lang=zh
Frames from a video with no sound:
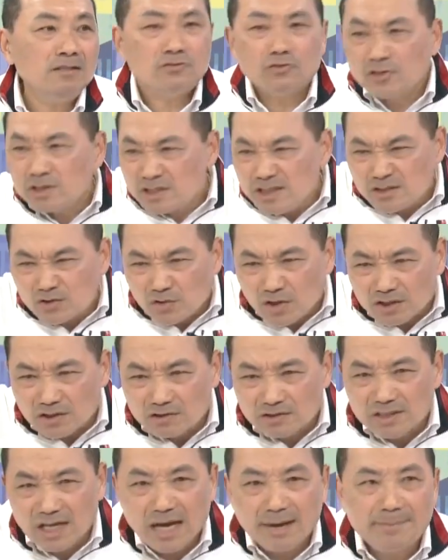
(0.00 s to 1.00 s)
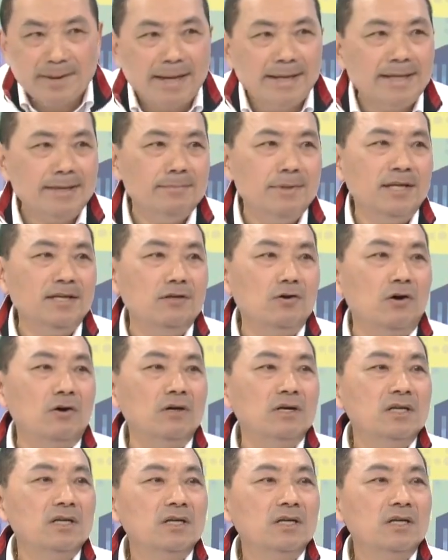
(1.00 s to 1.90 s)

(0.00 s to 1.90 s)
就是你抓到大盘也没用，